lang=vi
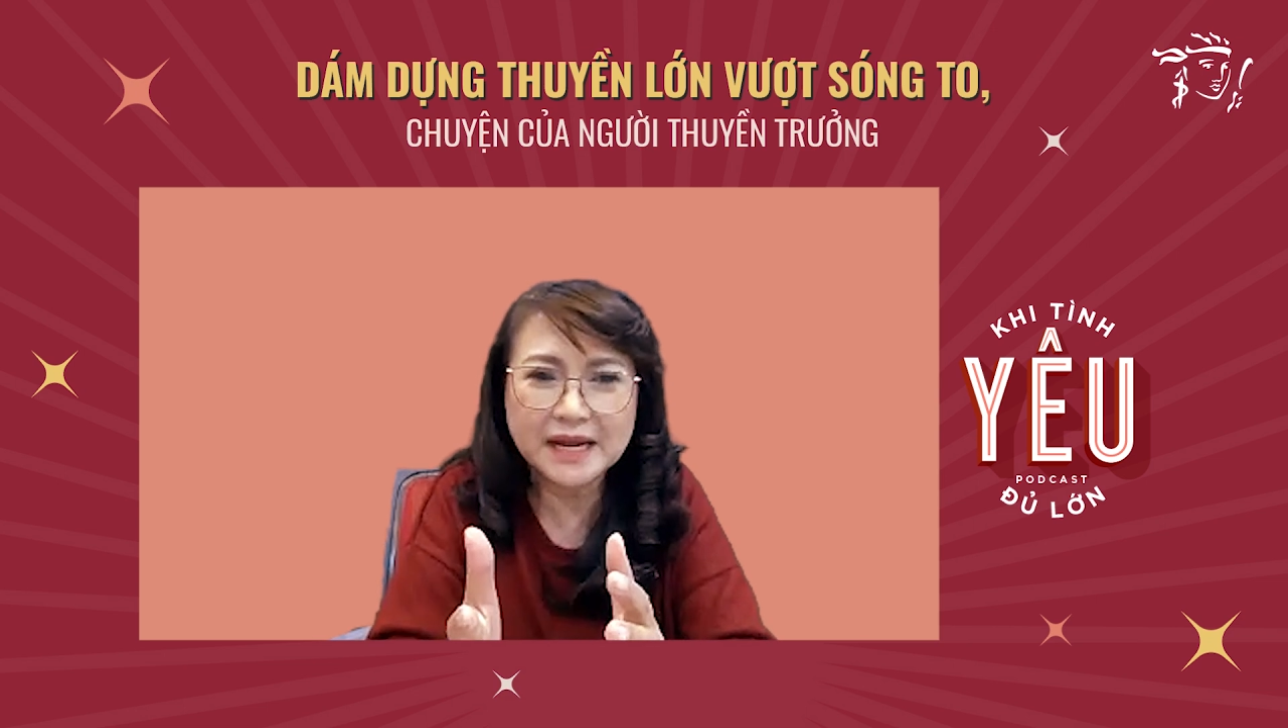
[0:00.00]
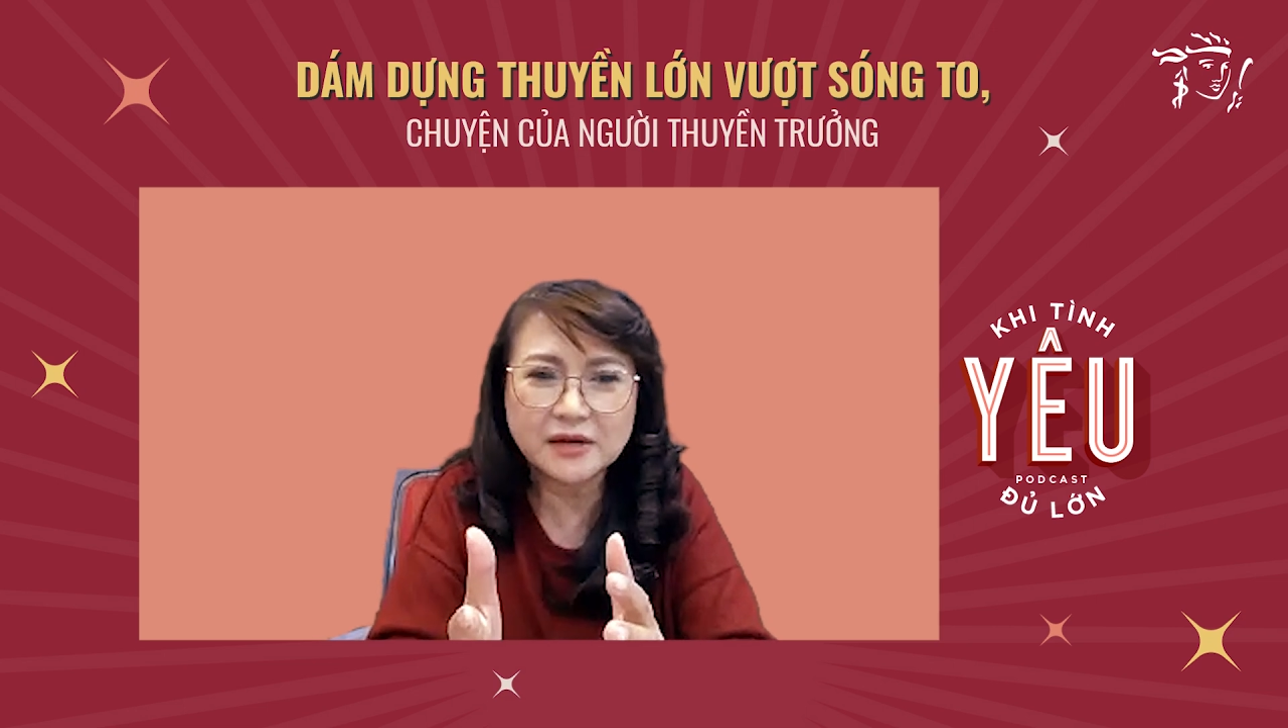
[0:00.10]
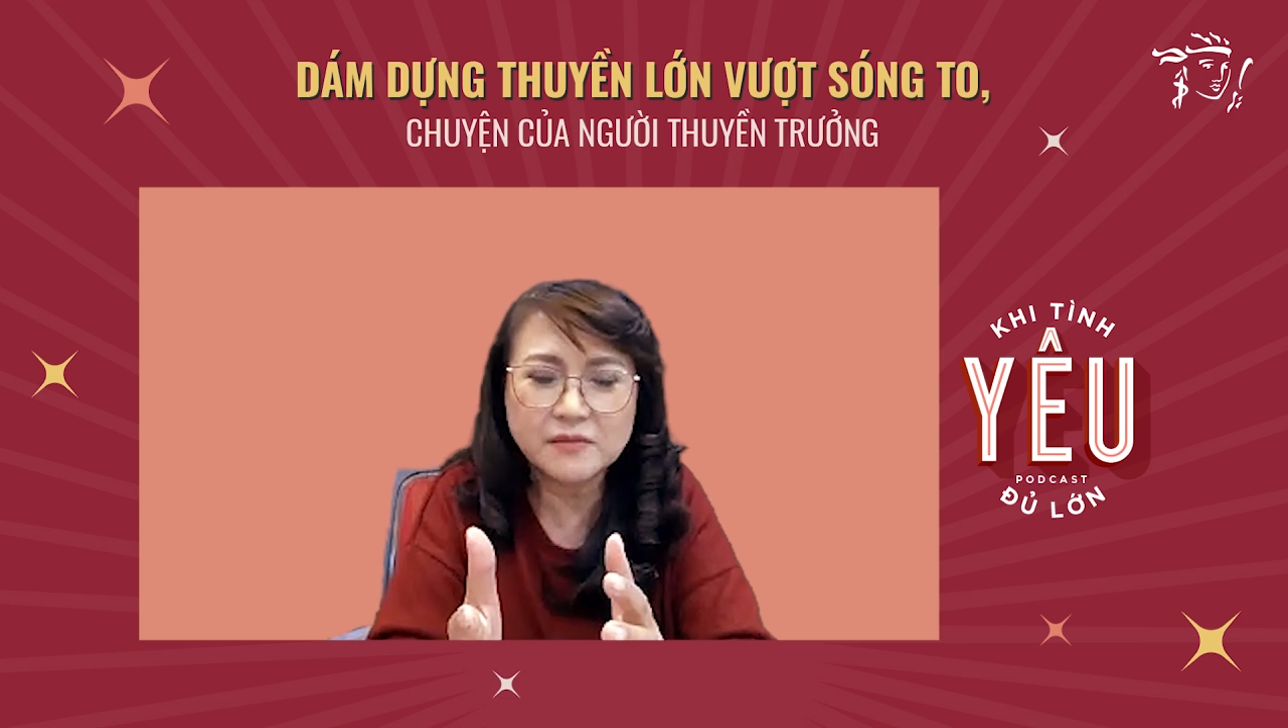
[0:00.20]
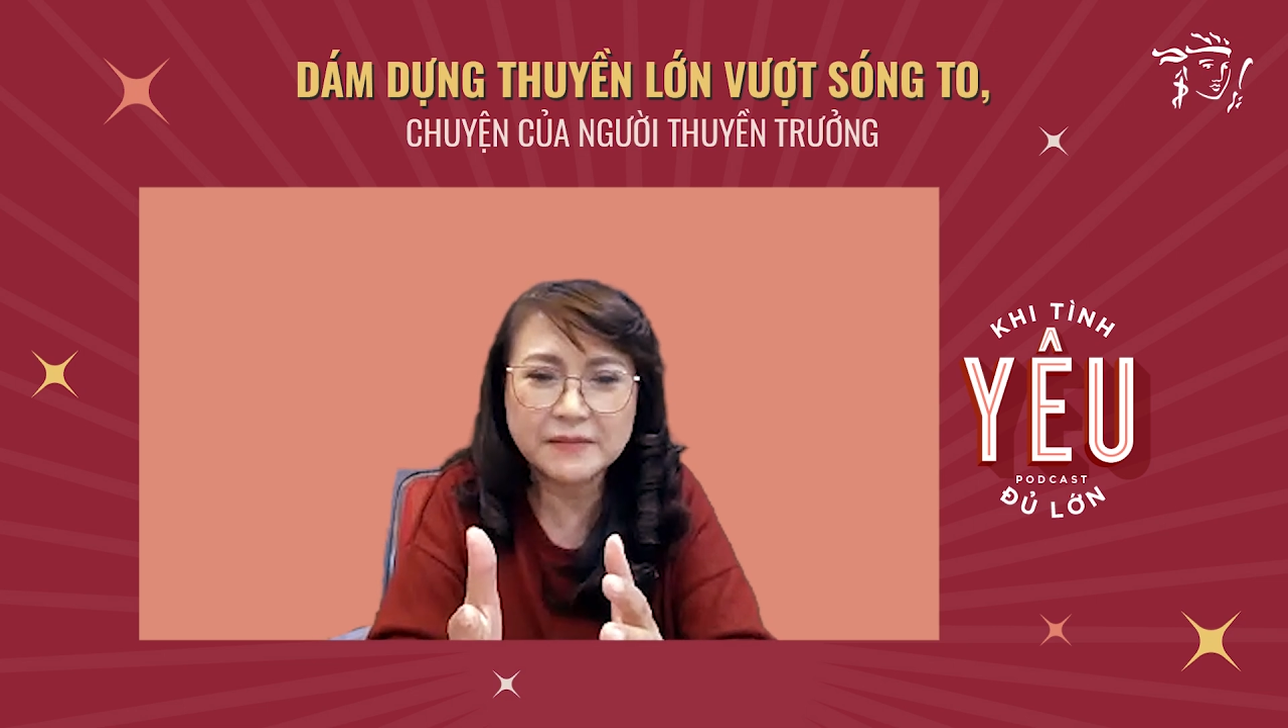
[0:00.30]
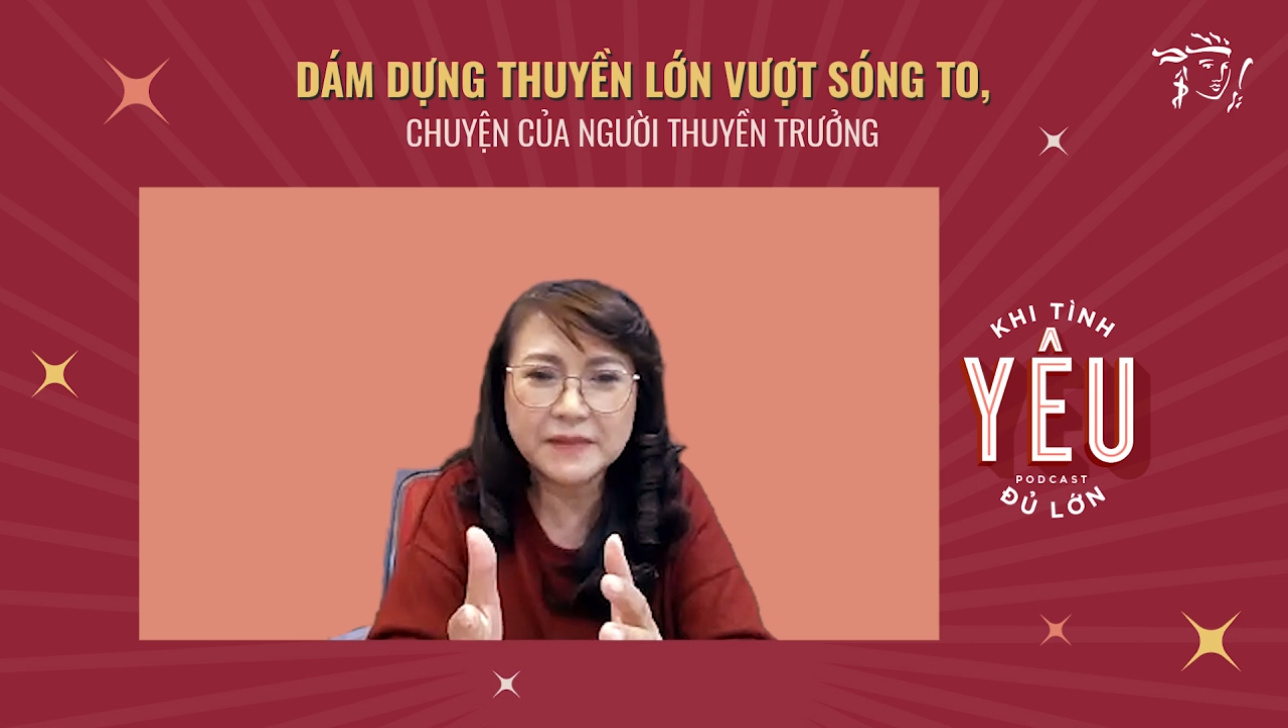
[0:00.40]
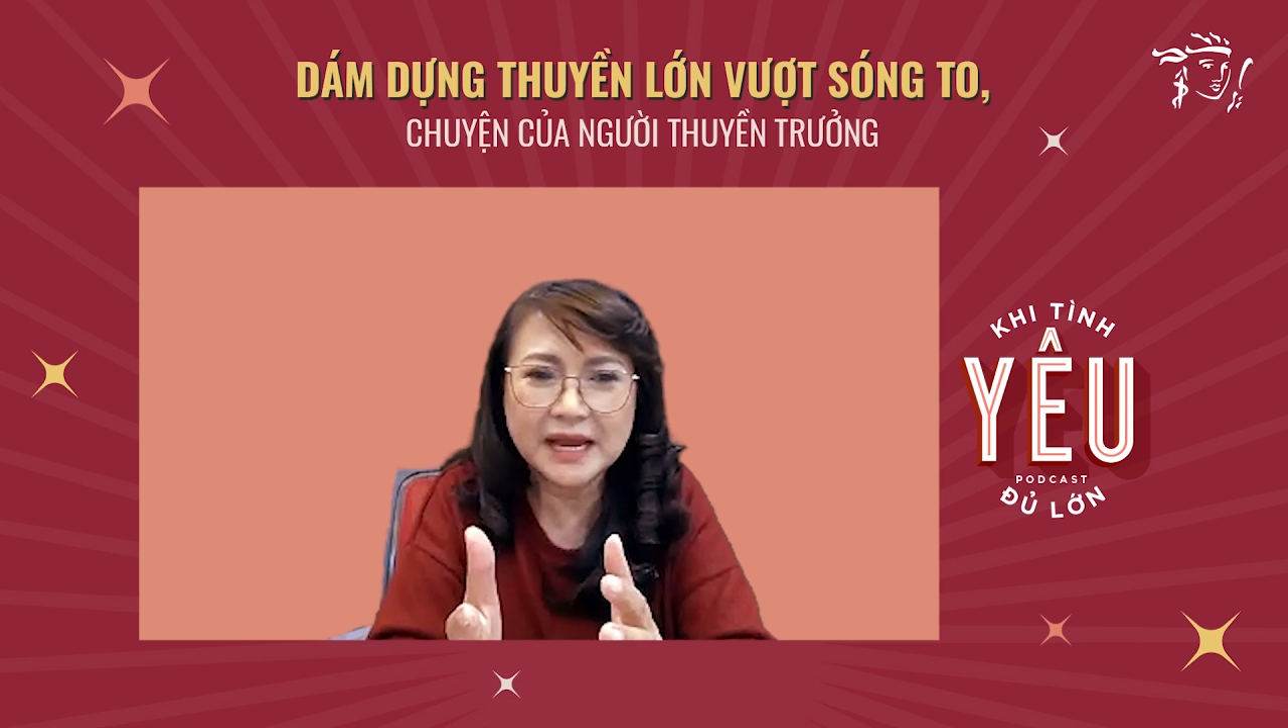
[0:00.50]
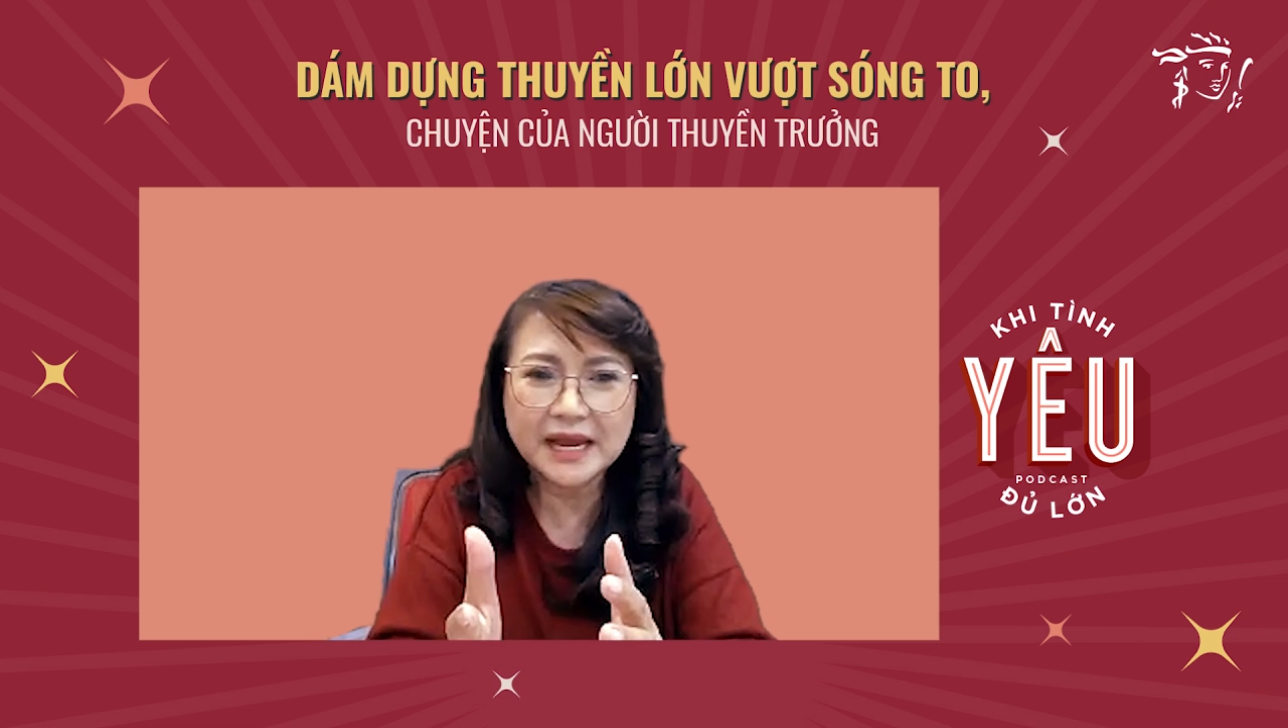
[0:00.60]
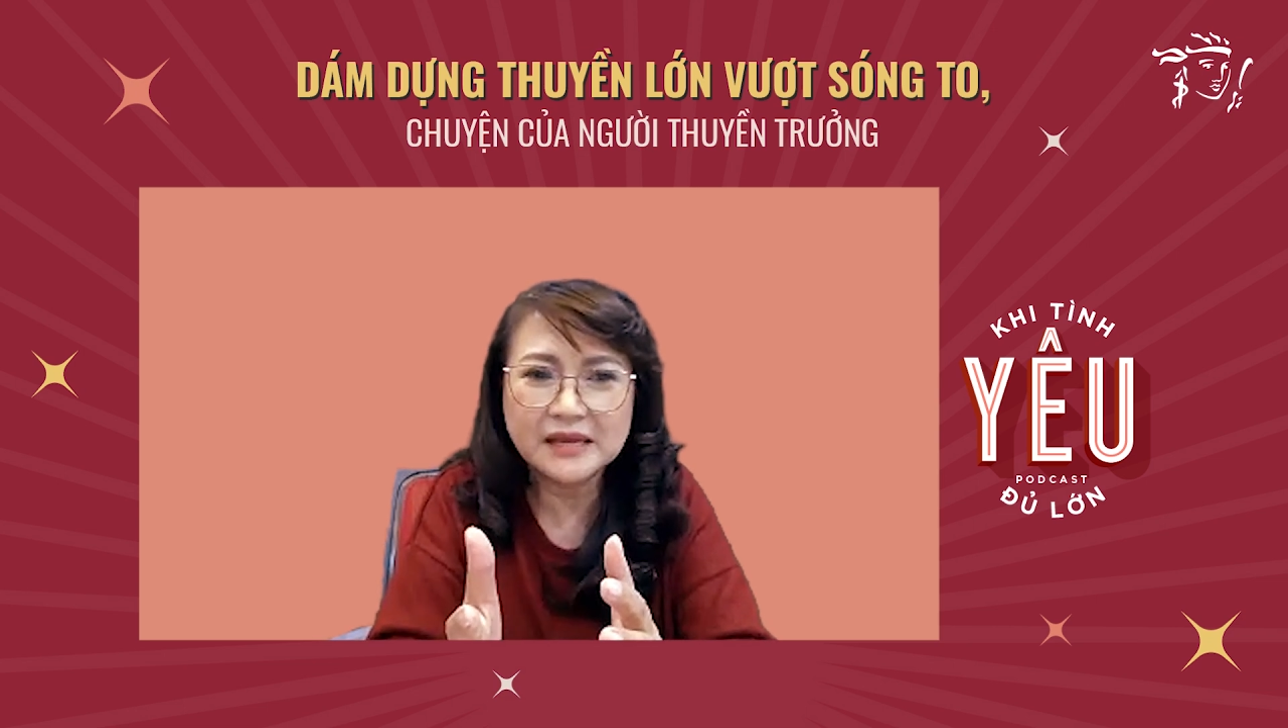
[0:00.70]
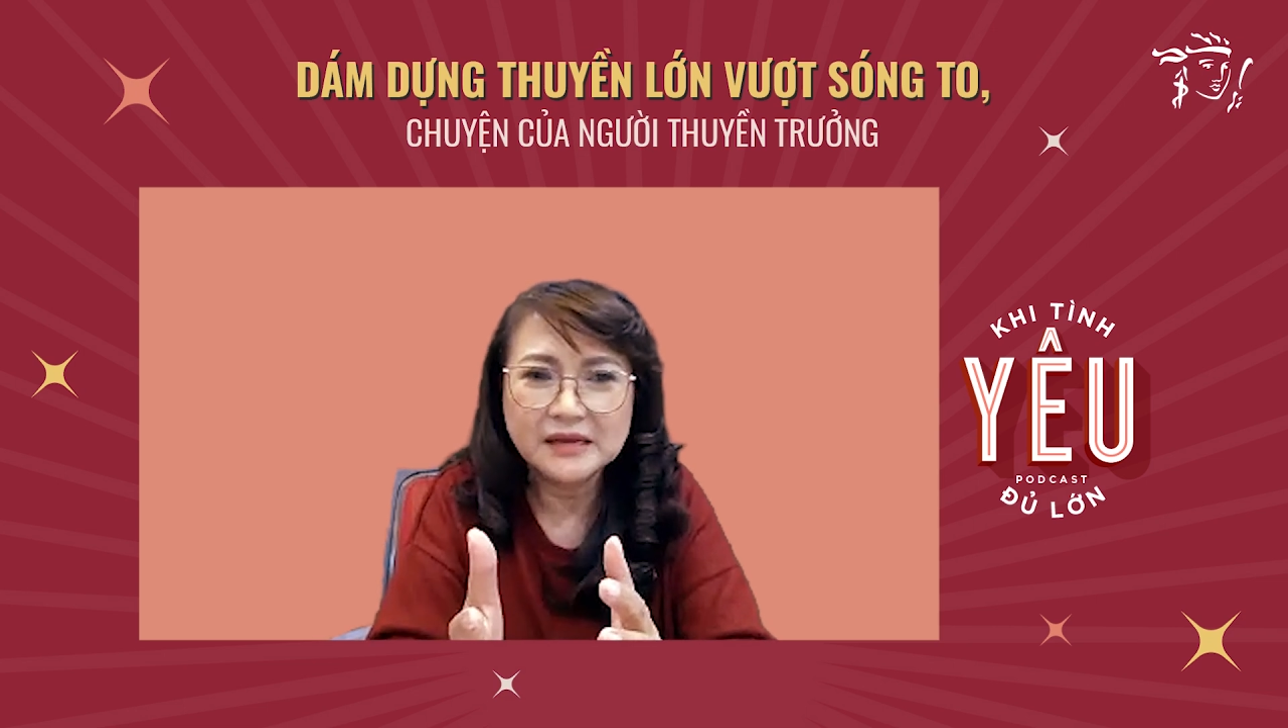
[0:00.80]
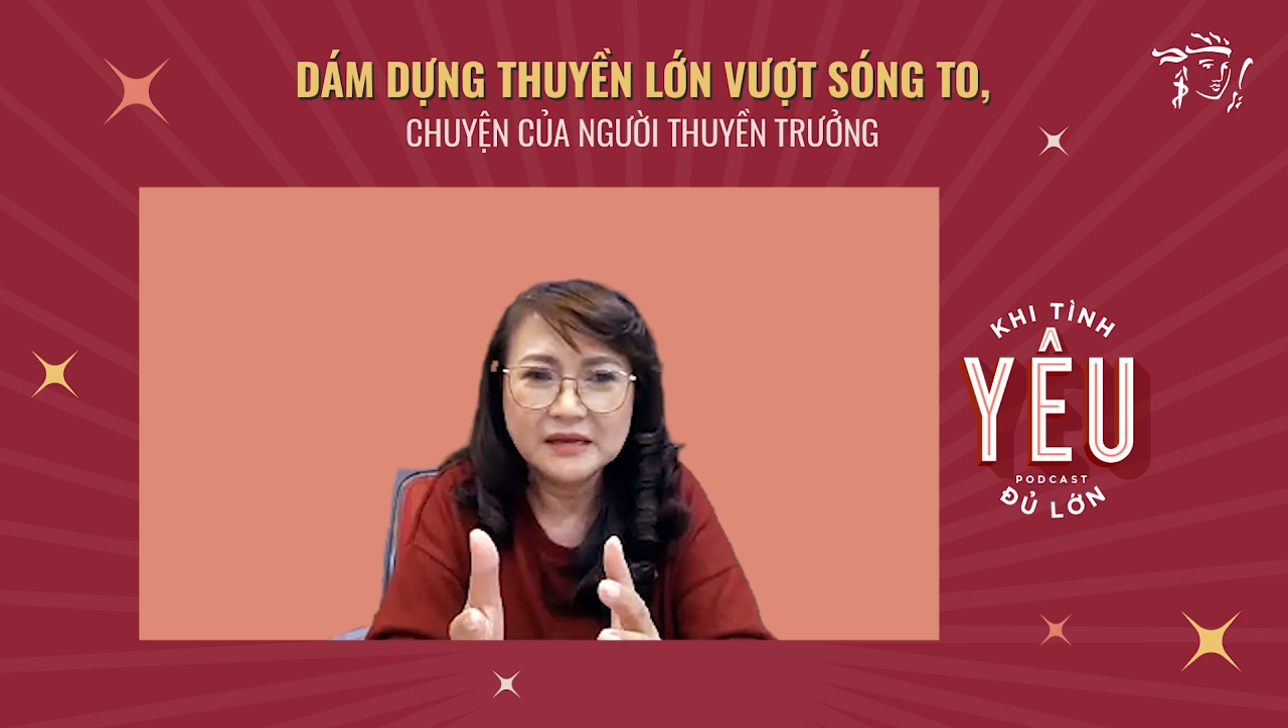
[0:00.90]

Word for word: 2022